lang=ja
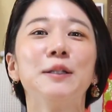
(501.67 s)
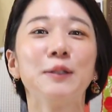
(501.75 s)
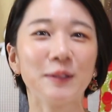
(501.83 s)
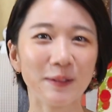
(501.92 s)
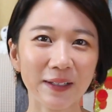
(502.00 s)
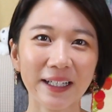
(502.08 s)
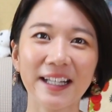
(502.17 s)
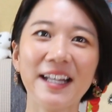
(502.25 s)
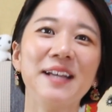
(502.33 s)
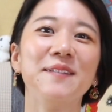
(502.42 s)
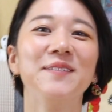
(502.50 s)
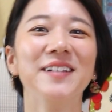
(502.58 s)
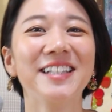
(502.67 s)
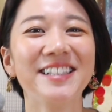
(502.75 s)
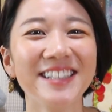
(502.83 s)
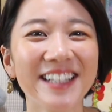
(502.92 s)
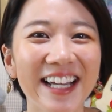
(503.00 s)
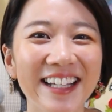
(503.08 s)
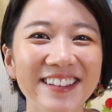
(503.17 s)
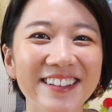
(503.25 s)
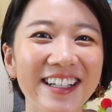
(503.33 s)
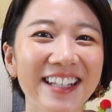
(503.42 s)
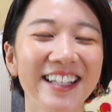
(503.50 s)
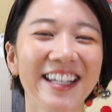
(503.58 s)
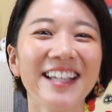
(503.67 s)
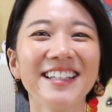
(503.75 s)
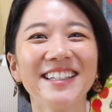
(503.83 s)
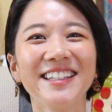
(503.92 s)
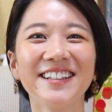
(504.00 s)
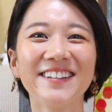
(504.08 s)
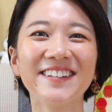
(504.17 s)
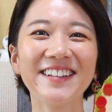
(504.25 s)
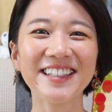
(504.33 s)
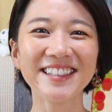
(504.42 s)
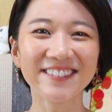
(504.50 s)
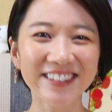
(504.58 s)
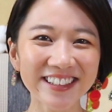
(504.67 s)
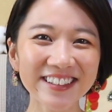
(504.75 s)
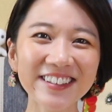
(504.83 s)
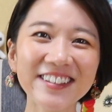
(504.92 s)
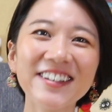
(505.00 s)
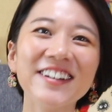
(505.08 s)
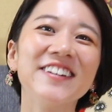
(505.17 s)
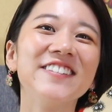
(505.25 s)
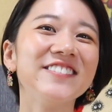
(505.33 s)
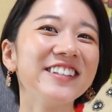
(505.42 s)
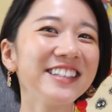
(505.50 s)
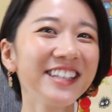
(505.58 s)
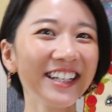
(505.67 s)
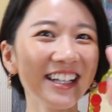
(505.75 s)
というわけでまた次回の動画で元気にお会いしましょうまた